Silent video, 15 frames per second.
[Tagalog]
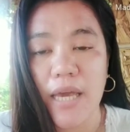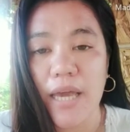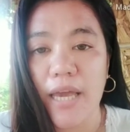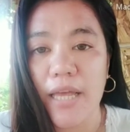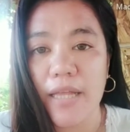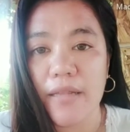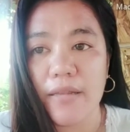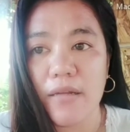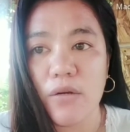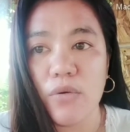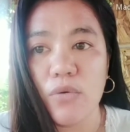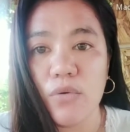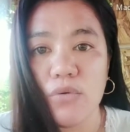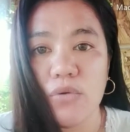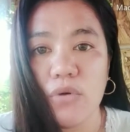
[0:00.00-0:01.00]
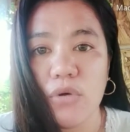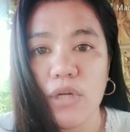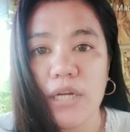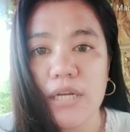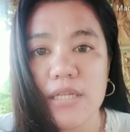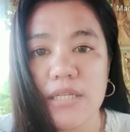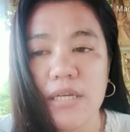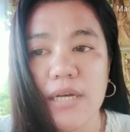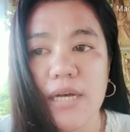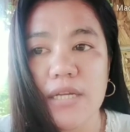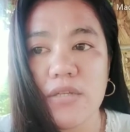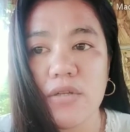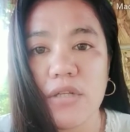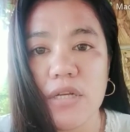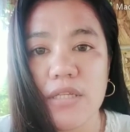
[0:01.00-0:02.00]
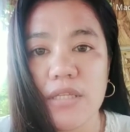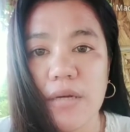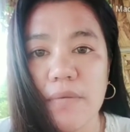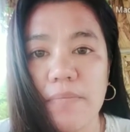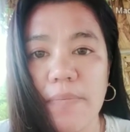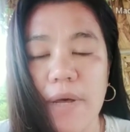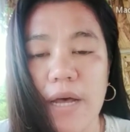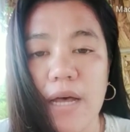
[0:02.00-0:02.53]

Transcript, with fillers: and nagluto nag-asikaso tapos nagpa